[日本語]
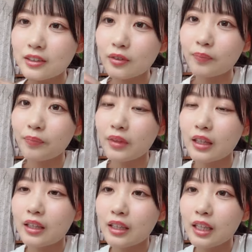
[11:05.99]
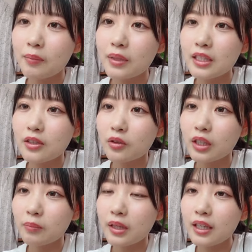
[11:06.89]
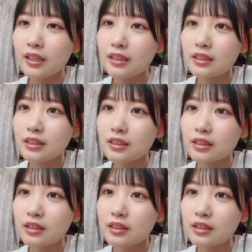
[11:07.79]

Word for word: そう寝だめしておきます